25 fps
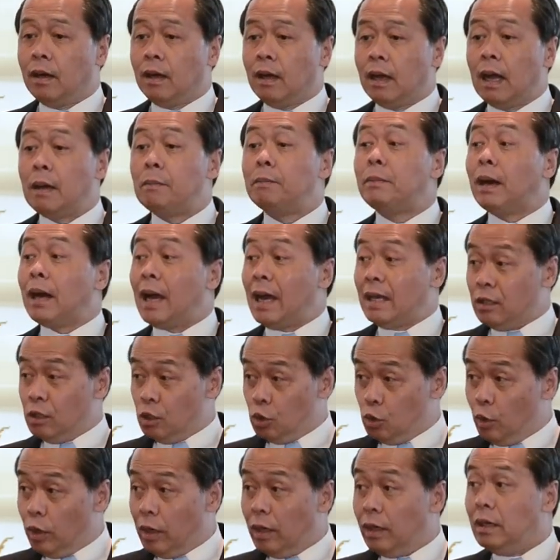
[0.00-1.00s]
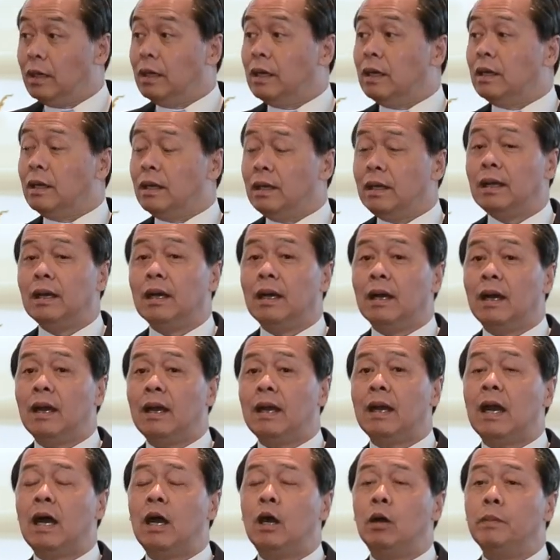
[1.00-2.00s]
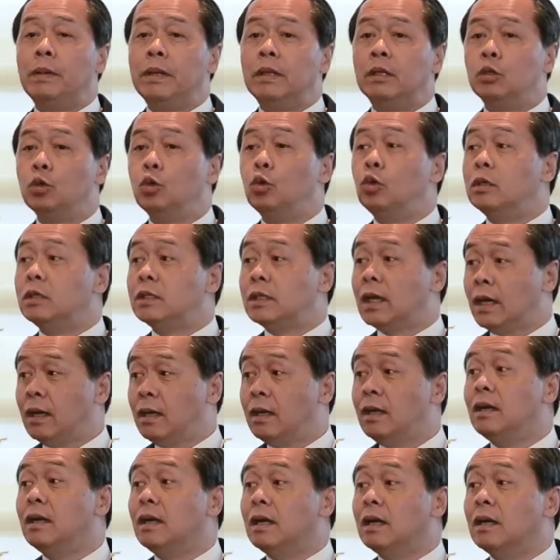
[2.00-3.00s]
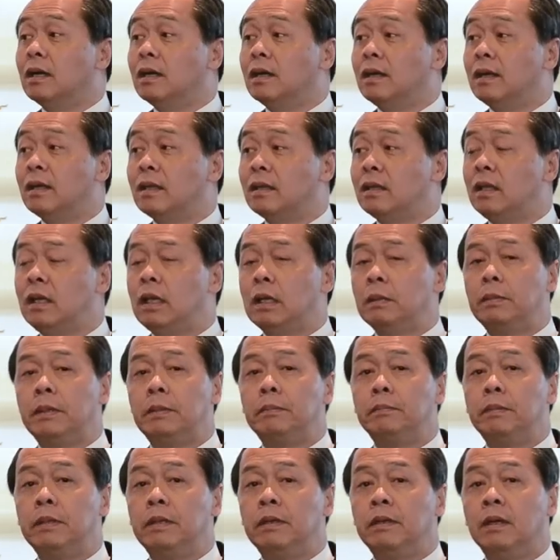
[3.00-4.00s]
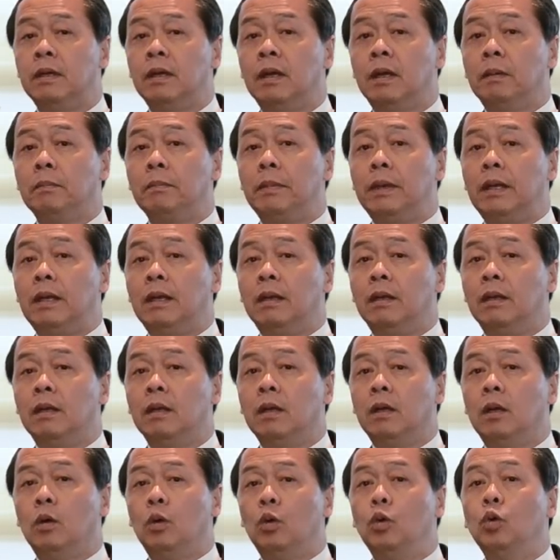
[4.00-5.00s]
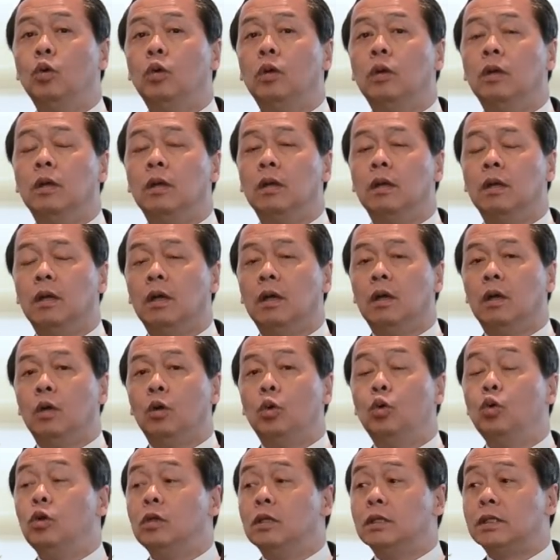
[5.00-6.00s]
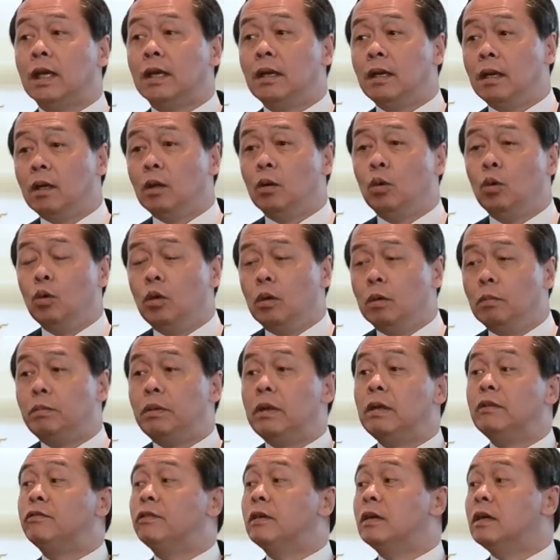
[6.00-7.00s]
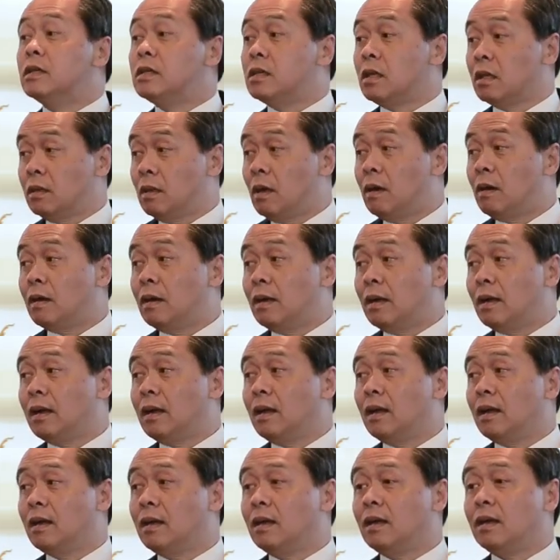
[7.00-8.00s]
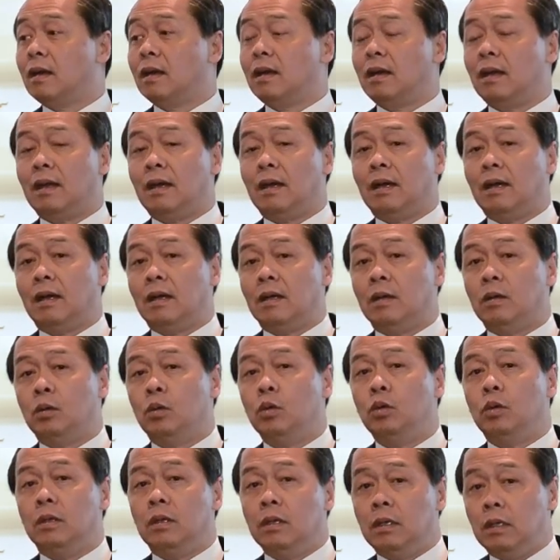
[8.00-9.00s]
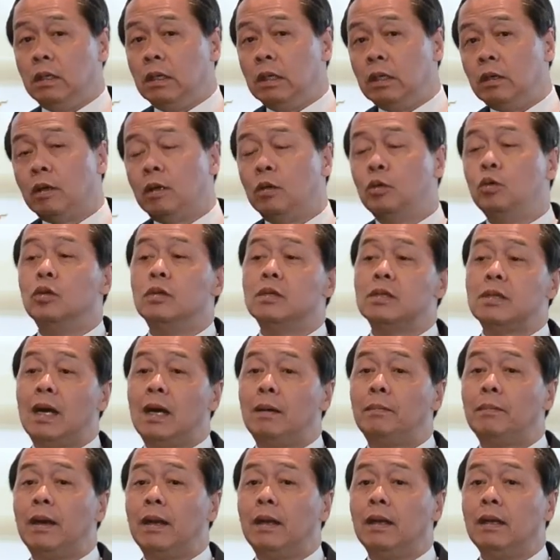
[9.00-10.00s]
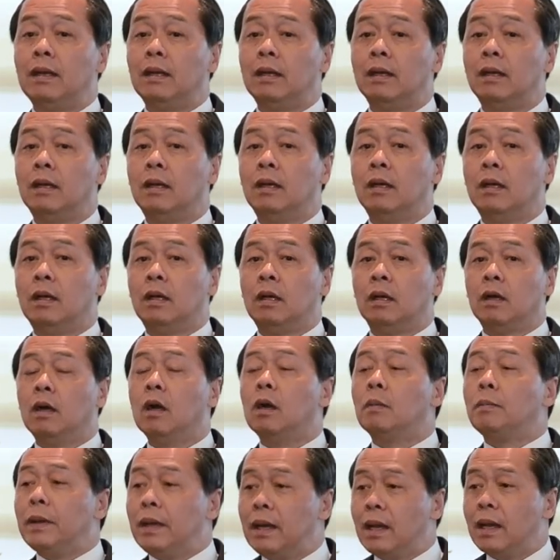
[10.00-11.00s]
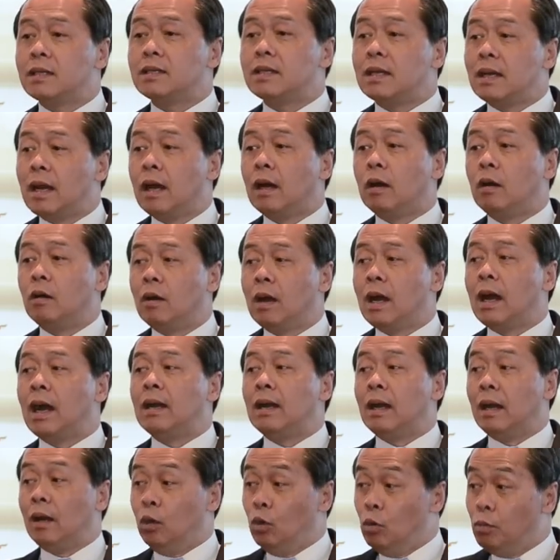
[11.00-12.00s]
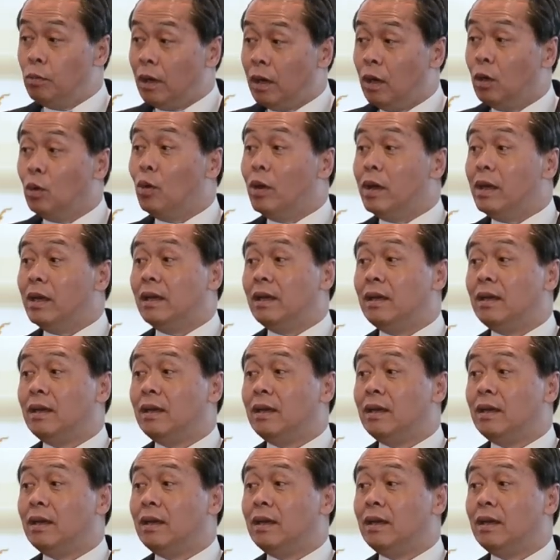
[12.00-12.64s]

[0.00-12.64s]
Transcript: ค้ำประกันส่วนหนึ่งเนี่ยให้เข้าเป็นทุนชั้นหนึ่งเนี่ยที่เรียกเป็นเป็นหุ้นหุ้นชั้นหุ้น prefer stock นะฮะหุ้นที่เหนือกว่าหุ้นสามัญเนี่ยก็เป็นลักษณะของการอลุ่มอรวย